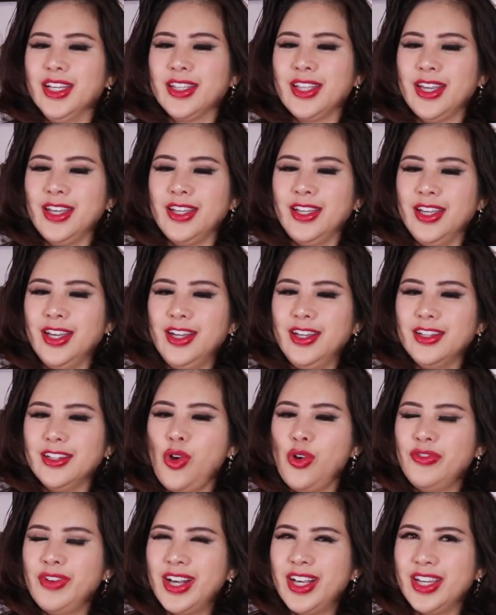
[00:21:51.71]
thì
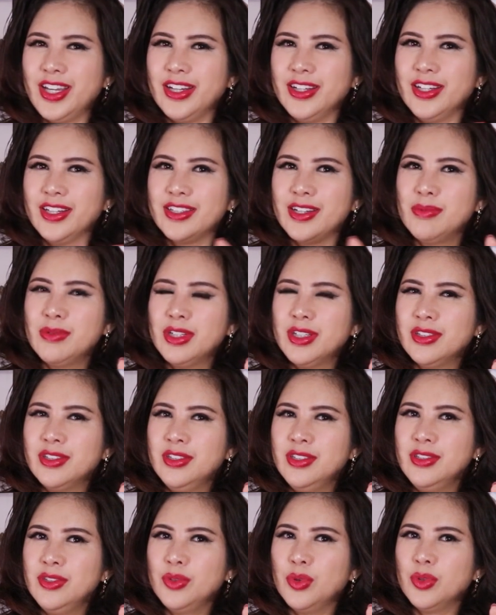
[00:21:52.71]
cô phát hiện là trong cái
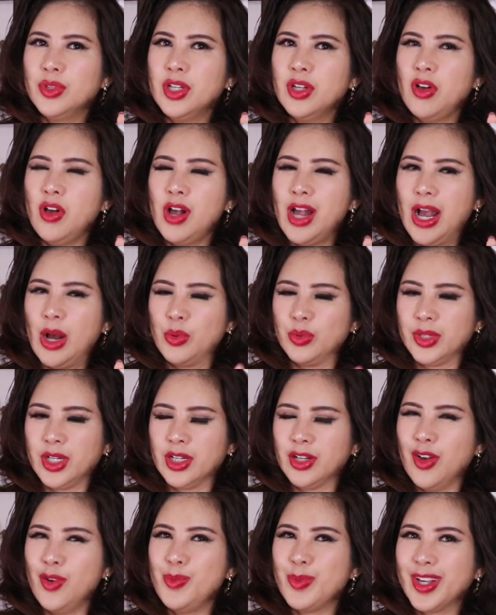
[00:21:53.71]
rương của cái con hầu này
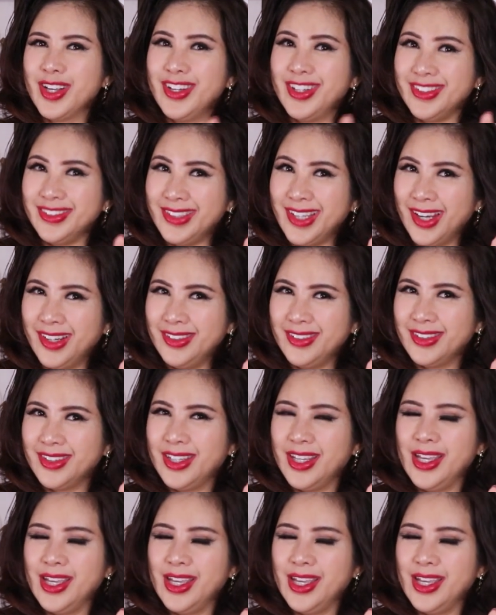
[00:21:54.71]
có một cái hình nhân